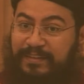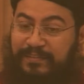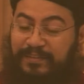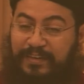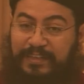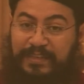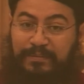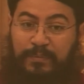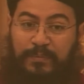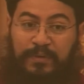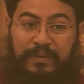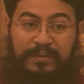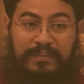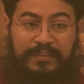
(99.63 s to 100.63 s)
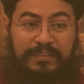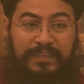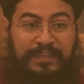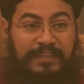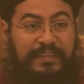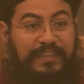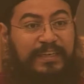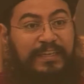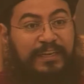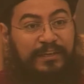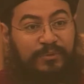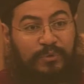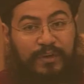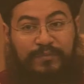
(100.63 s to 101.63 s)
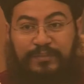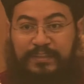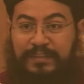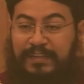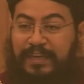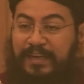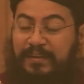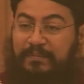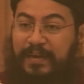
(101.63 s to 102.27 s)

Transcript: في الكتاب المقدس اديتك انك تقف وتتكلم